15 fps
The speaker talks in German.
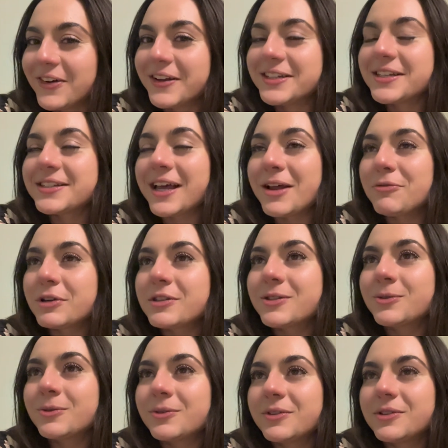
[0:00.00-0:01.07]
Und es ist einfach
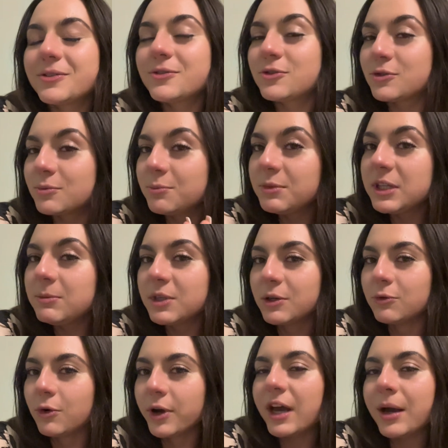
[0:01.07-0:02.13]
so zu Meme
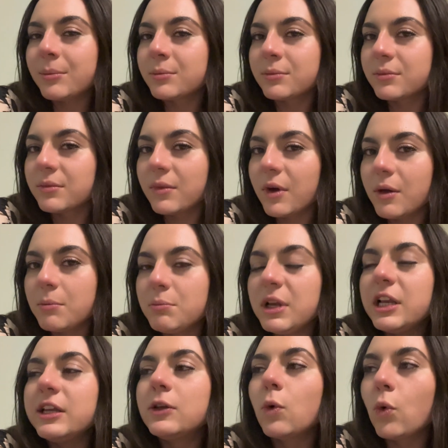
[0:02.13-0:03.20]
geworden. Wir haben
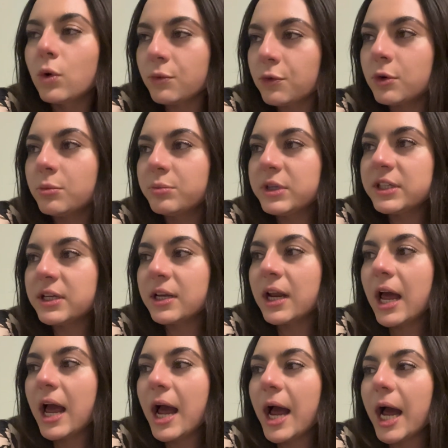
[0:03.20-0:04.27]
Millionen von Bildern,
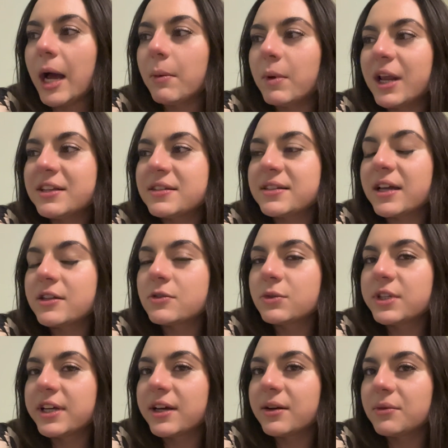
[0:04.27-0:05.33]
aber das ist halt so
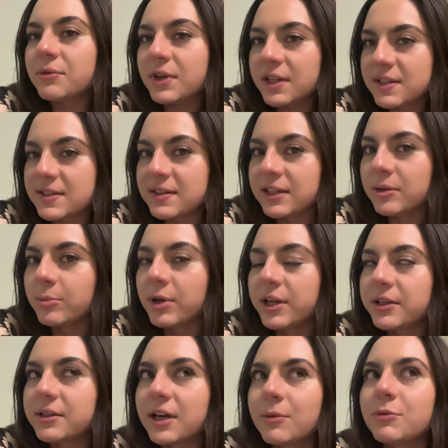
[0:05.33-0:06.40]
der
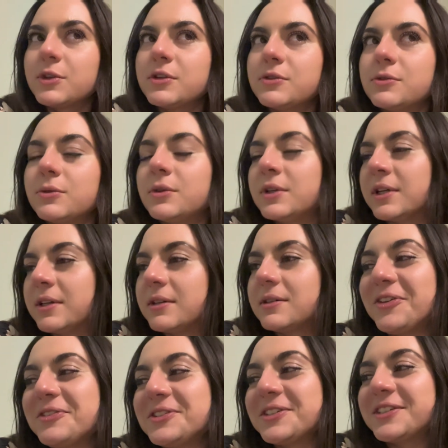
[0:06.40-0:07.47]
Franzé-Blick, haben wir das so genannt.
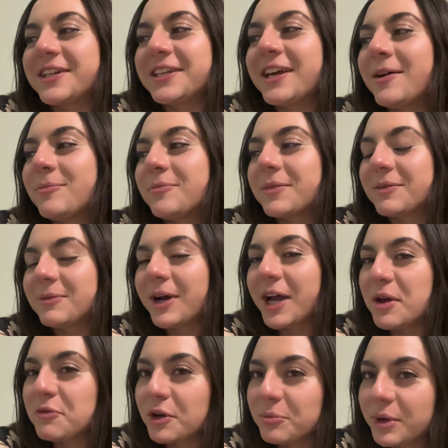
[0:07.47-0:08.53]
Dann habe ich so gesagt, ja, mach
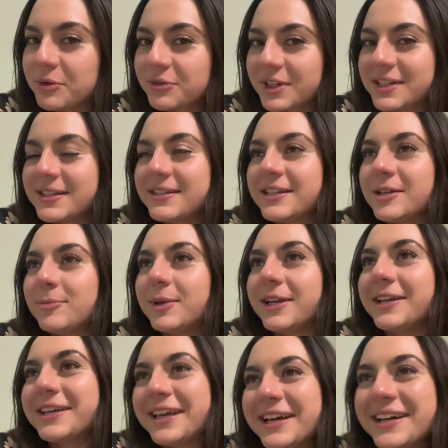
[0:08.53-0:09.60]
einfach meinen
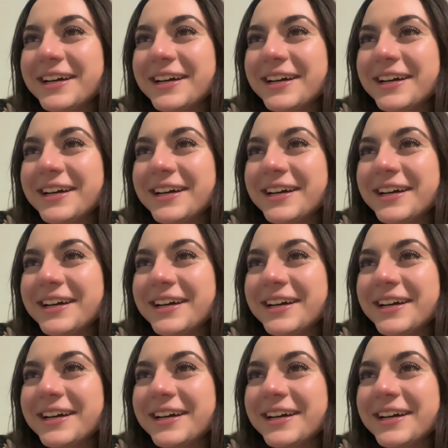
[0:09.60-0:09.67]
Franzé-Blick.